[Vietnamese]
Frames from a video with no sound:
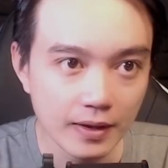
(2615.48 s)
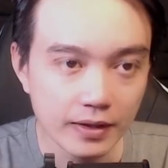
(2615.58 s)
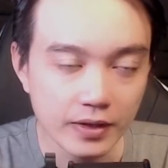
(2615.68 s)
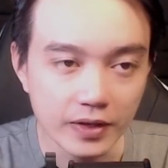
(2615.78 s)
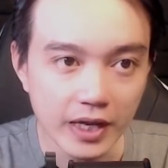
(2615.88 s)

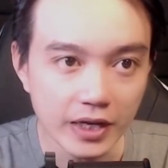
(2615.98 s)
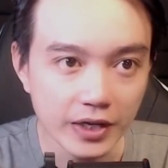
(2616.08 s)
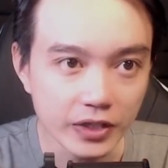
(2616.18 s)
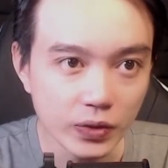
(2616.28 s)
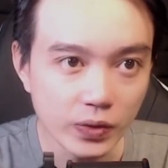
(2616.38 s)
Vừa nghe lời
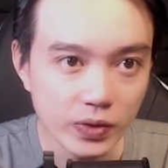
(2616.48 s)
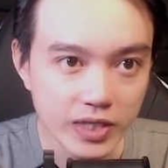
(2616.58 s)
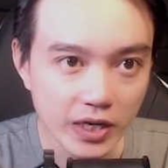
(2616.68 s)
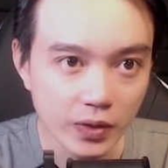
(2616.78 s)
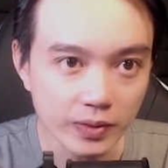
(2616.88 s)
chú của
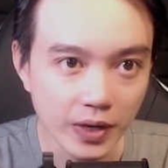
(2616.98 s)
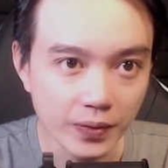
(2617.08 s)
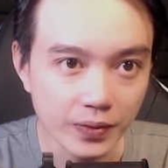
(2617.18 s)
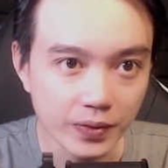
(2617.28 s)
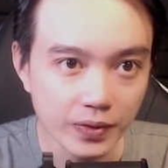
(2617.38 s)
xác cục đầu,
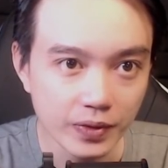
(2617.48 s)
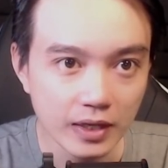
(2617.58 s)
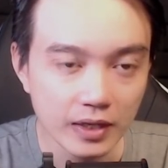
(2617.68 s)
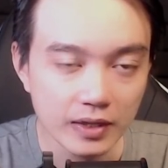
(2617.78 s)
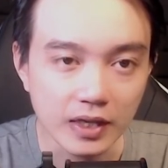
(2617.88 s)

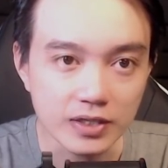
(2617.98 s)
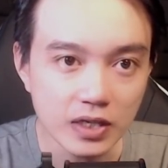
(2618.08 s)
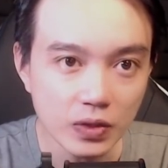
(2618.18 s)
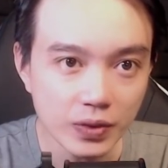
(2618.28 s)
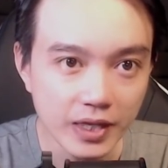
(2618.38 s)
thằng Sinh
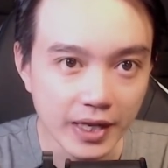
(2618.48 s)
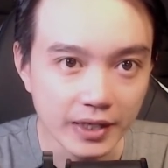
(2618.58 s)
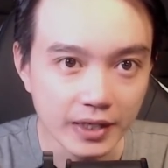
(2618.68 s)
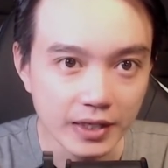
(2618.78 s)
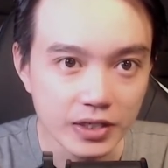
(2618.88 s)
lui về
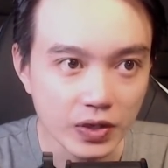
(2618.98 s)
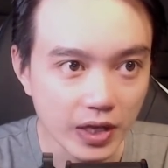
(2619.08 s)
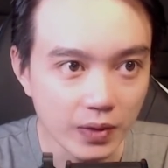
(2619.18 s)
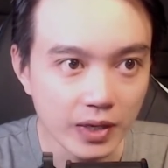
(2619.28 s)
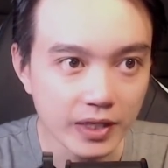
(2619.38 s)
rồi
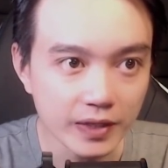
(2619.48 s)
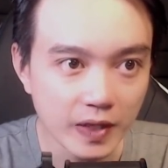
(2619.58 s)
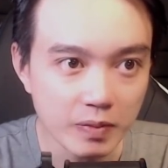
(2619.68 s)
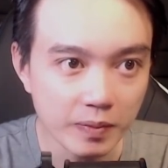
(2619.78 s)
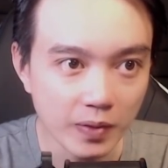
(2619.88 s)
kêu lên như thấy
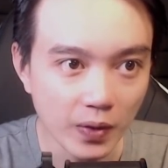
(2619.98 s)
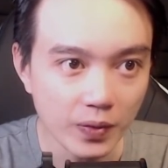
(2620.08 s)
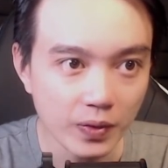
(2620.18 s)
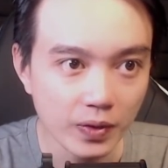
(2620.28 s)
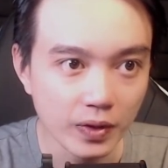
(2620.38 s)
bùm nổ:
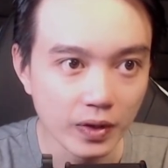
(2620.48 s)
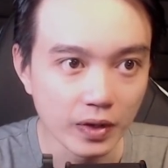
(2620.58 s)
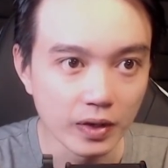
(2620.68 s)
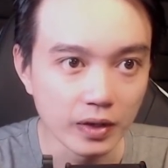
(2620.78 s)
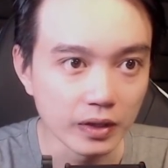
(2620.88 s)

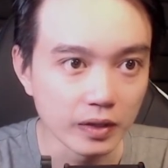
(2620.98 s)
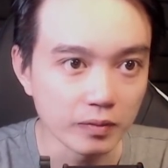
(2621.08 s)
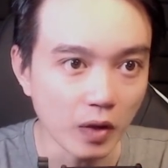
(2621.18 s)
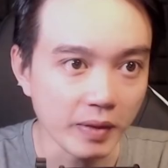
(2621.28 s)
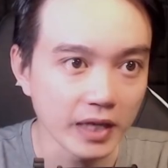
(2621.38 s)

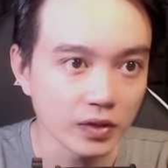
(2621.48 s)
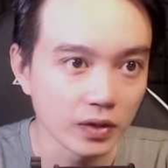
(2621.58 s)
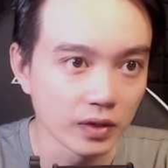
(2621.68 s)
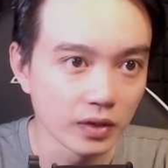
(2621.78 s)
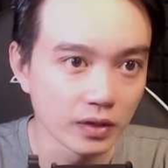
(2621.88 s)
"Bỏ mẹ rồi,
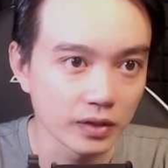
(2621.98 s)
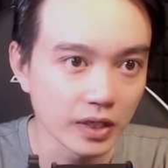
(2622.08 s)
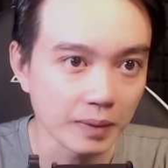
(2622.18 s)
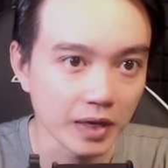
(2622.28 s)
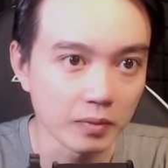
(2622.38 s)
tiếng
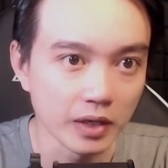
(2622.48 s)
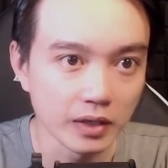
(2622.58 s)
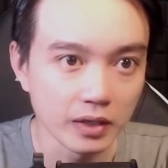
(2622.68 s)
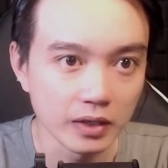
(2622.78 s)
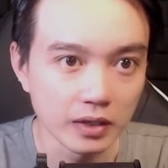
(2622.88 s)
ngầm khiển binh,
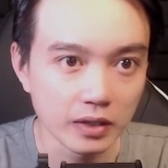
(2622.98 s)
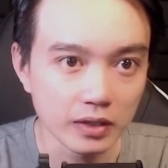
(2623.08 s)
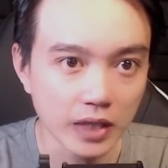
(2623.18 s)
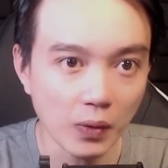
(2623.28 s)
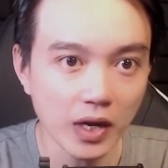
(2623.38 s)

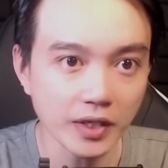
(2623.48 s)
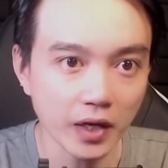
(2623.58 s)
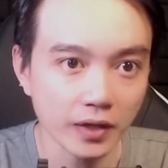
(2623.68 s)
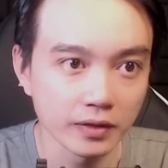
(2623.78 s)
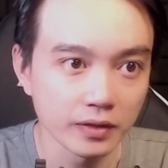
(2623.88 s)
tạo khoảng cách cho lên."